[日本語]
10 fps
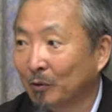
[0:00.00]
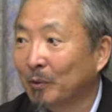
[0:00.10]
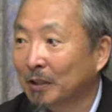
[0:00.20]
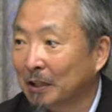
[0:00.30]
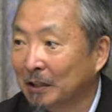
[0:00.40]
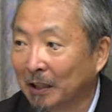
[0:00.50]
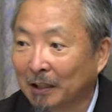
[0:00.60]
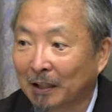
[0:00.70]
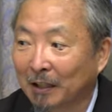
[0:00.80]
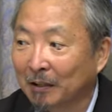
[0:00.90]
行うほか、
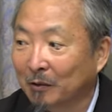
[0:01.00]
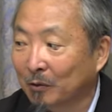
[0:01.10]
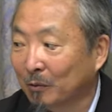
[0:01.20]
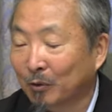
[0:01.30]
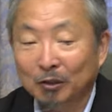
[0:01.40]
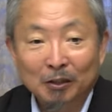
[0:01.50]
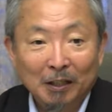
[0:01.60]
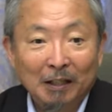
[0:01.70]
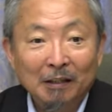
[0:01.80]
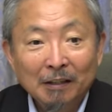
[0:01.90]
今
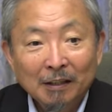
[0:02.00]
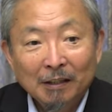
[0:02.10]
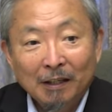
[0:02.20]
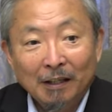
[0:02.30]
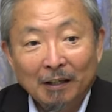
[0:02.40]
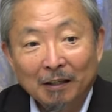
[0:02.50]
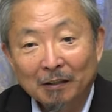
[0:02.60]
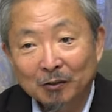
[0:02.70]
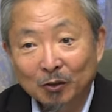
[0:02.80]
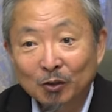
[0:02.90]
年12月
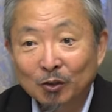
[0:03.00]
には